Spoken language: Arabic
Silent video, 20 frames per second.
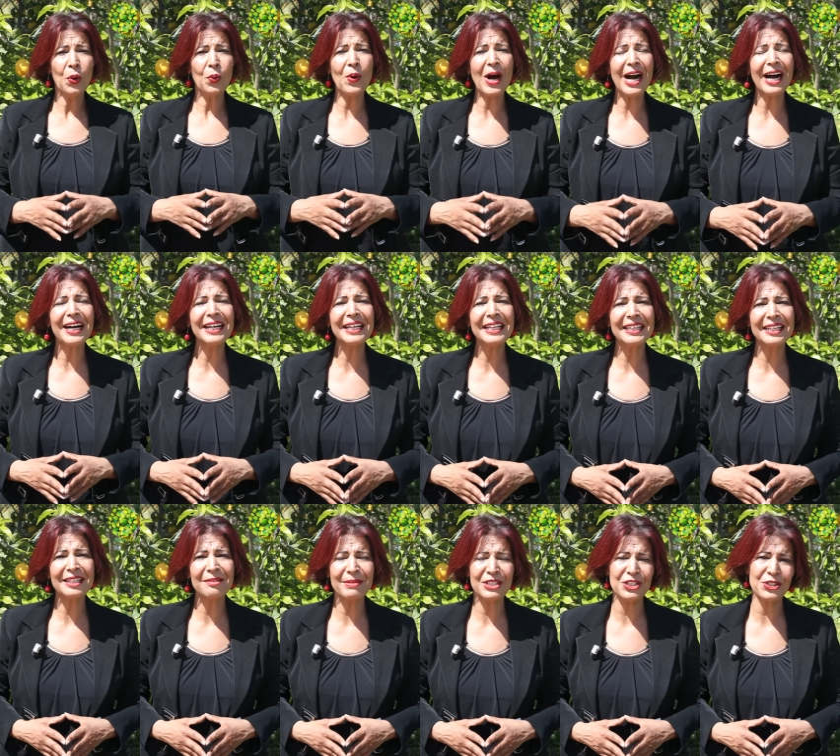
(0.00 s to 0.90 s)

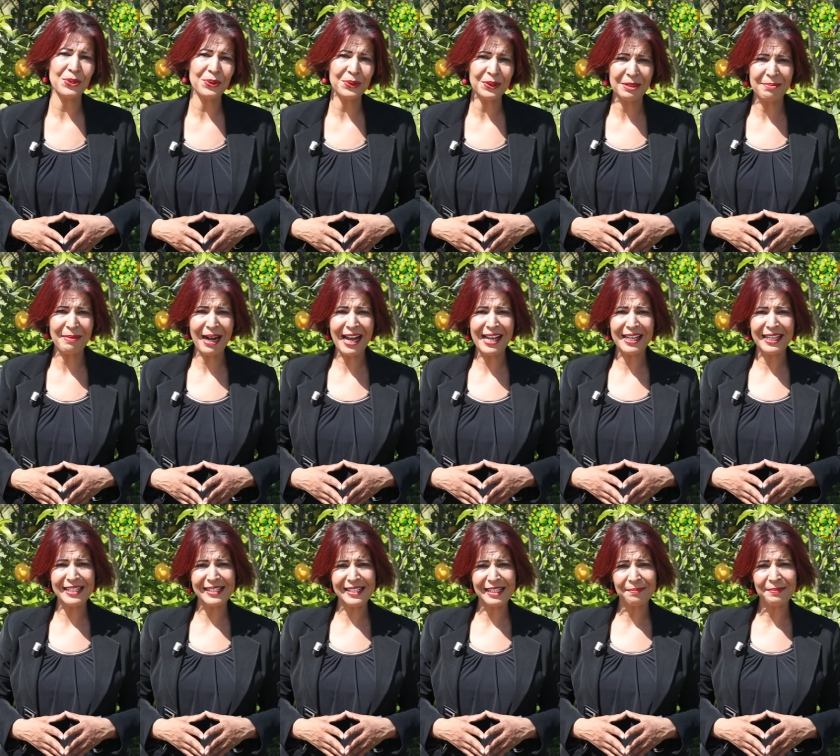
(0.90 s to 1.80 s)
وأيضا باش يكون
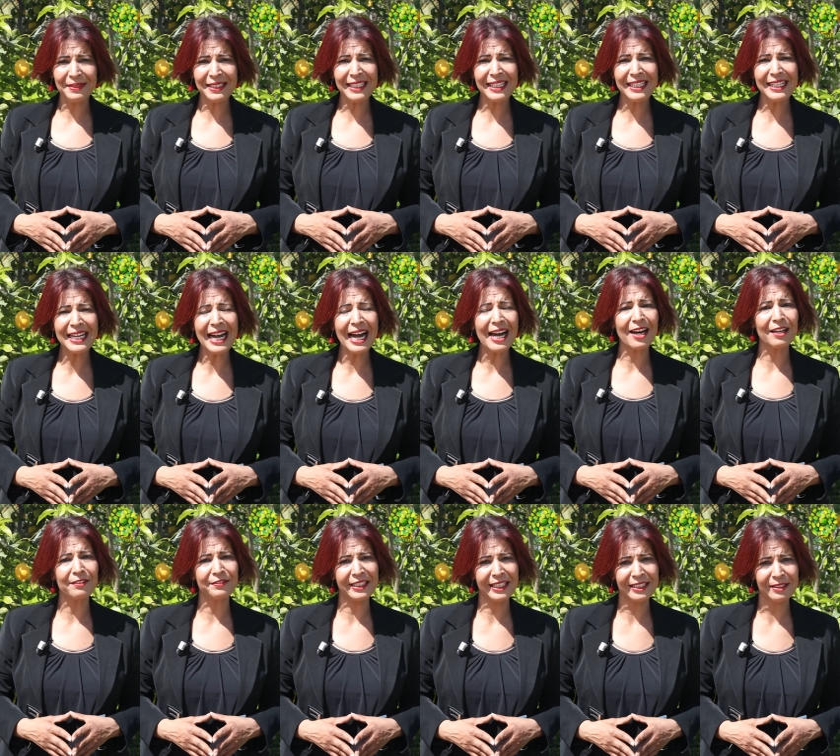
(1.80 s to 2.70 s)
معايا زميلي
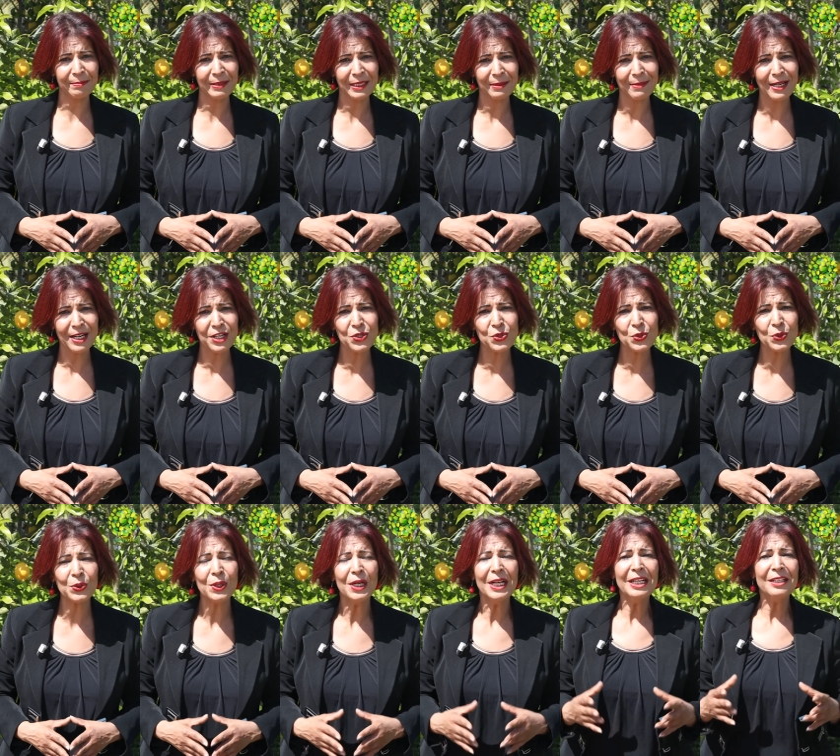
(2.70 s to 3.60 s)
عرفات بن
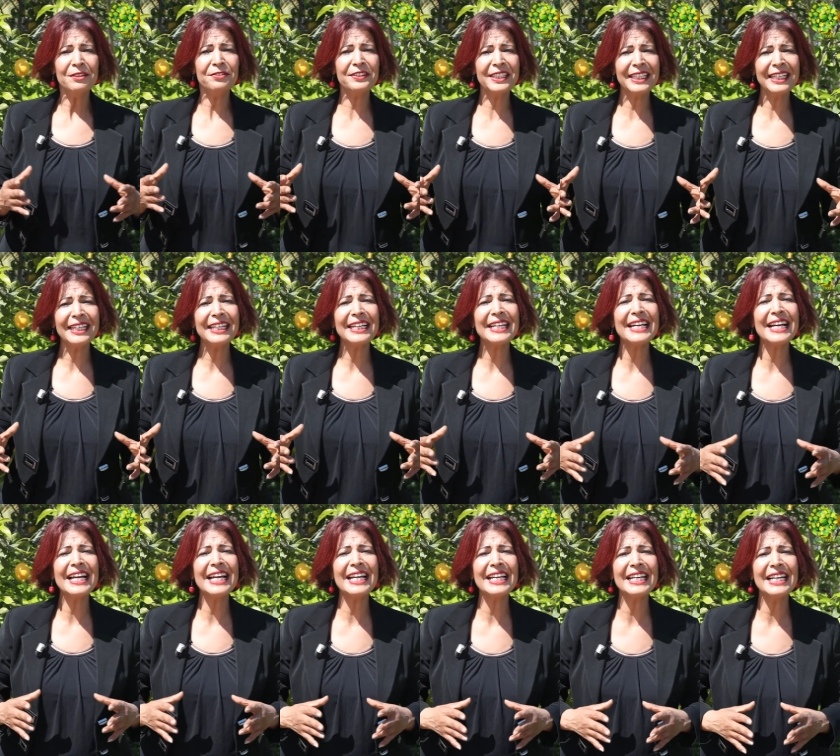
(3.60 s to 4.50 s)
مرزو في
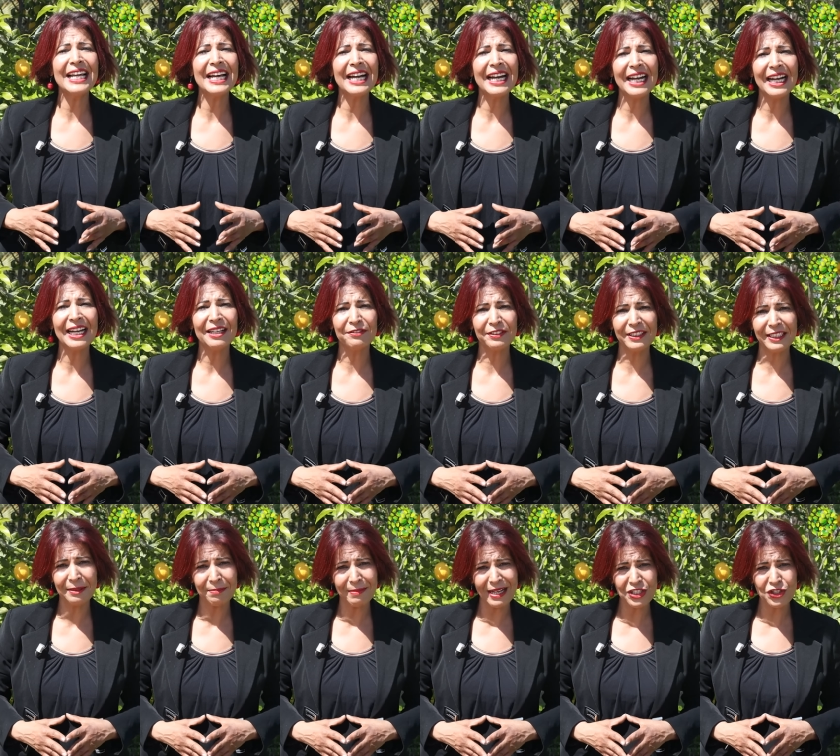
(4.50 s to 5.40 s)
رحلة
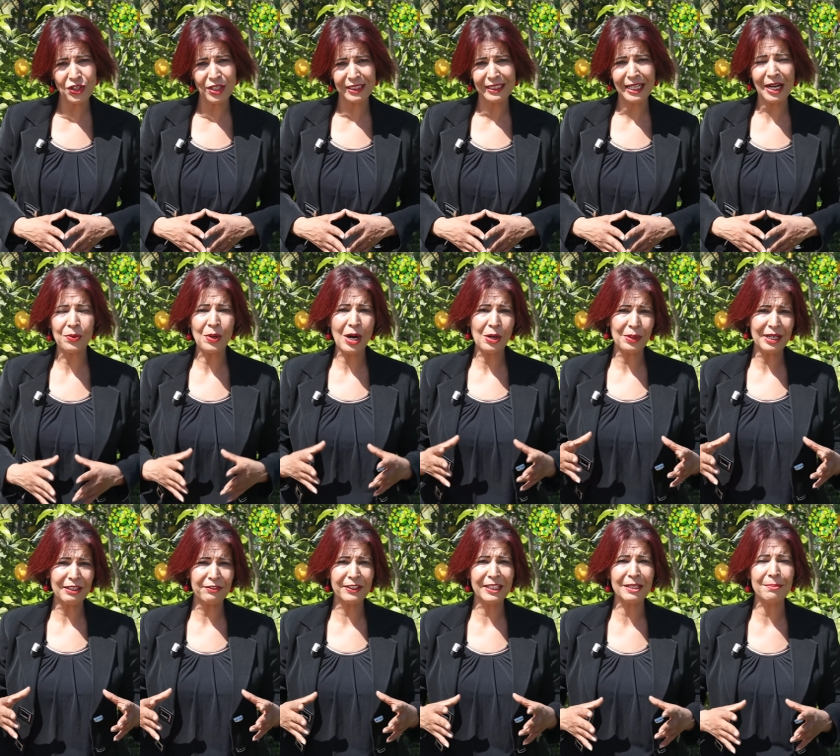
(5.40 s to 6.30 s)
في مجردة وهو
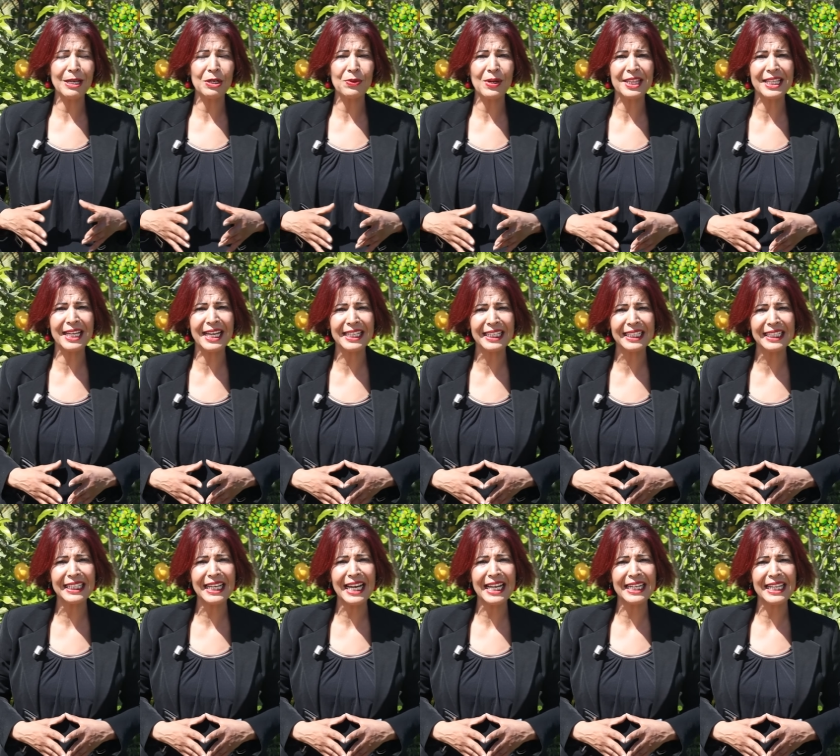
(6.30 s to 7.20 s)
الفيلم
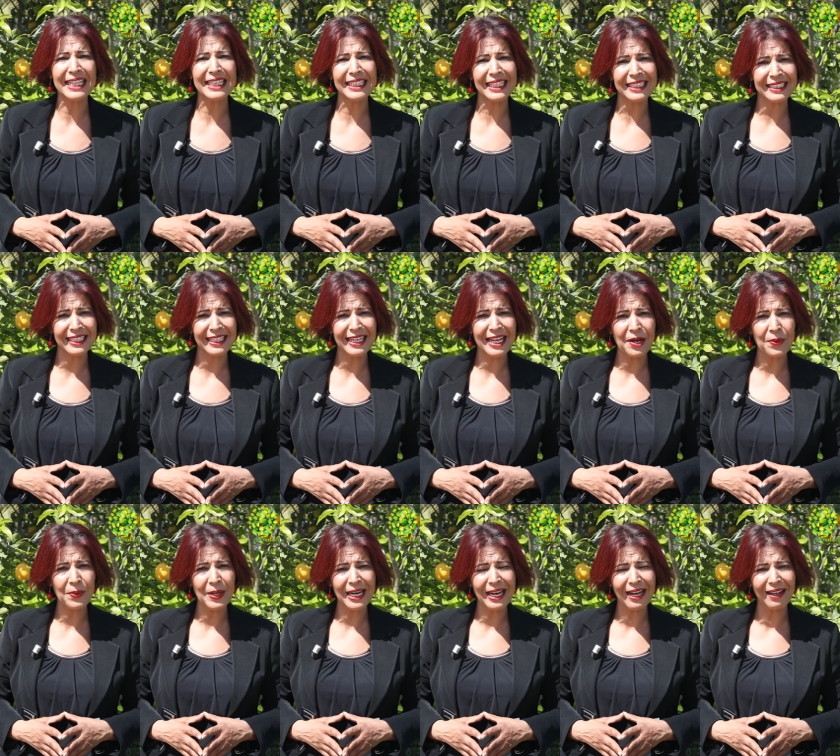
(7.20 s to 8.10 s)
الوثائقي الذي
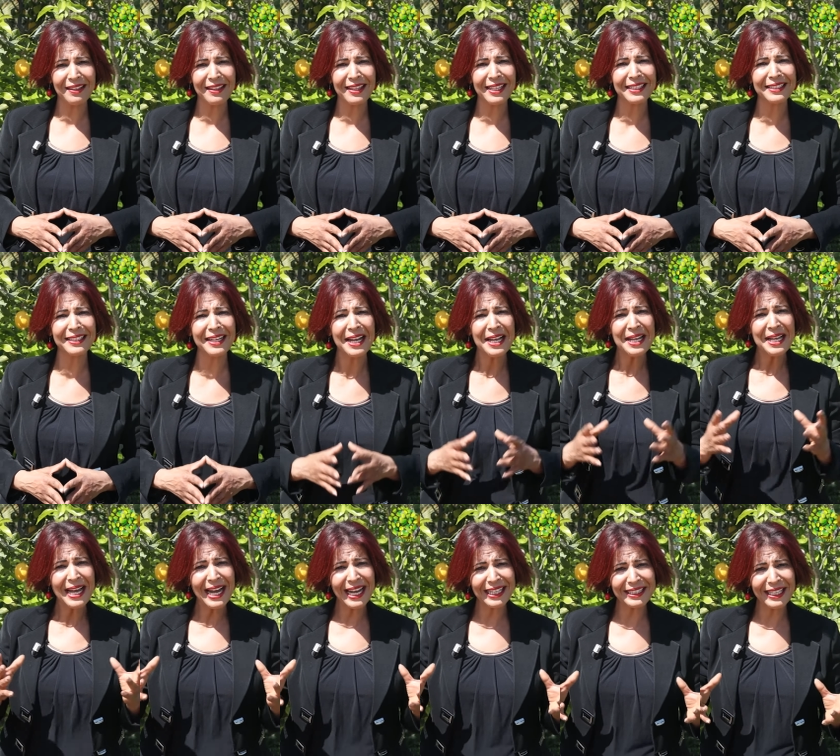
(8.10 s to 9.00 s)
يتناول أيضا
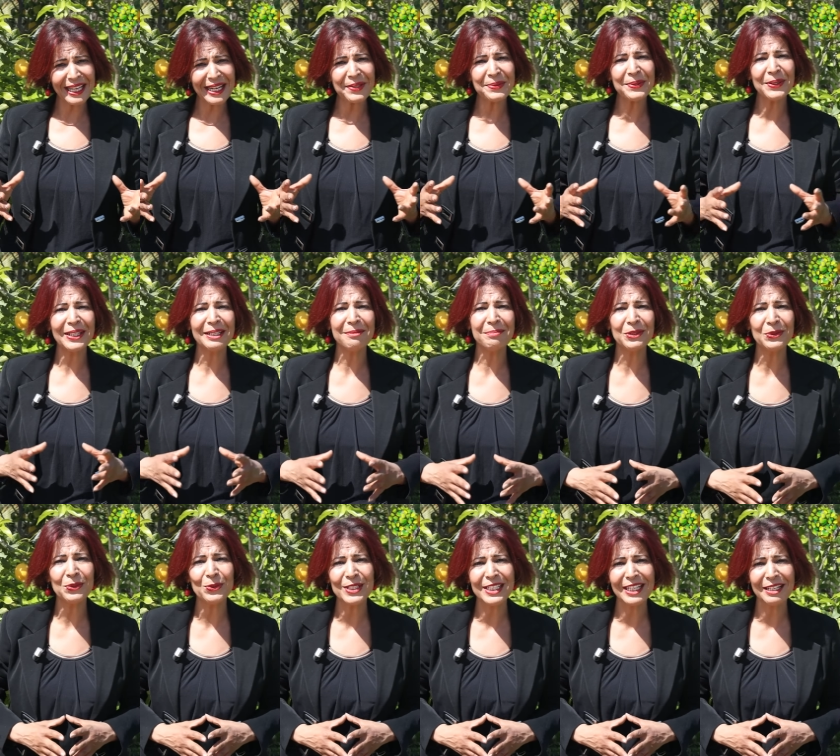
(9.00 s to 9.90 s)
التنوع
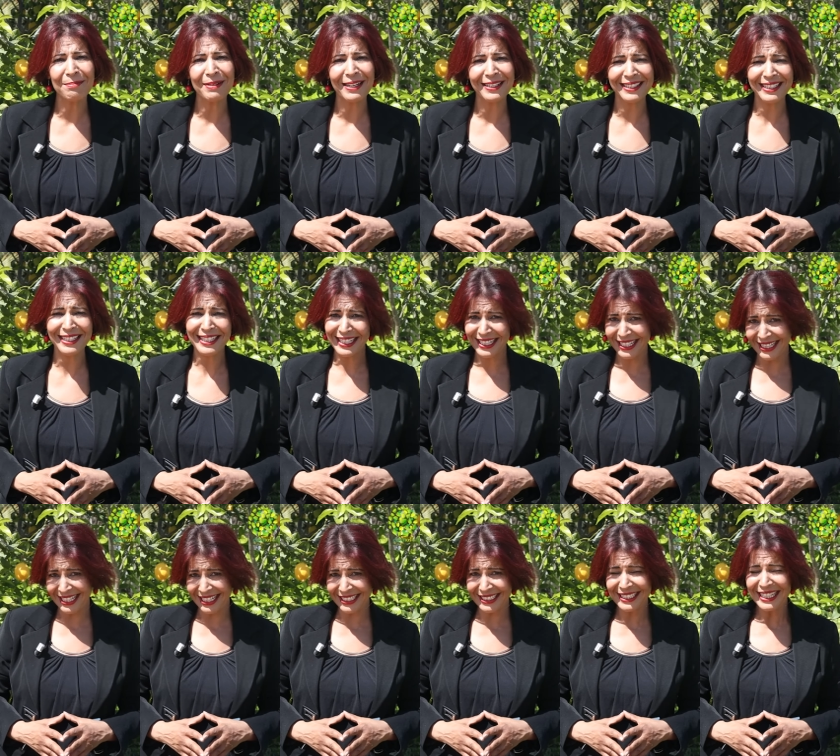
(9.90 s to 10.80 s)
البيولوجي البري
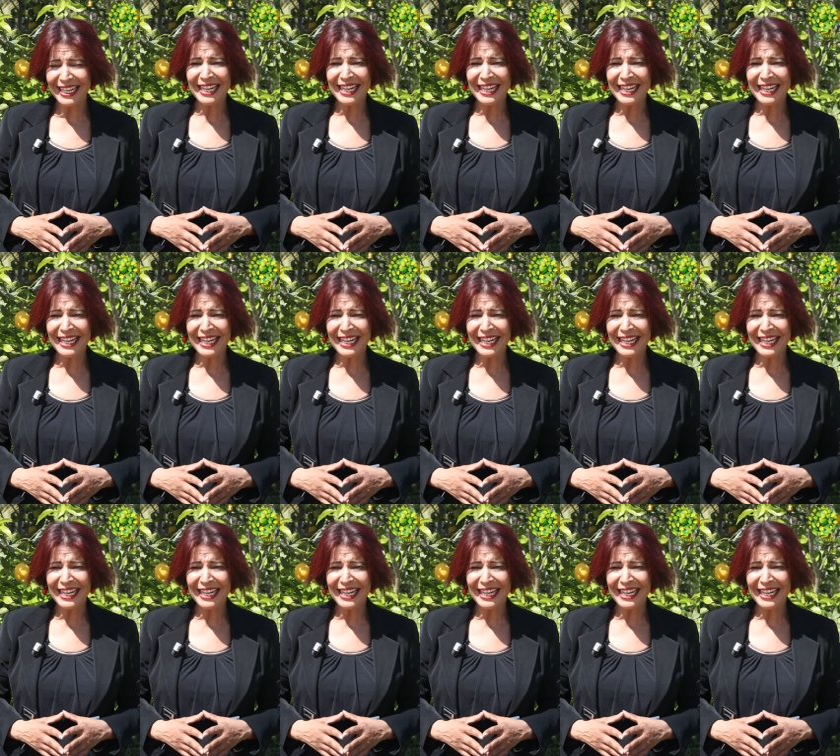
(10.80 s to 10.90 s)
إذا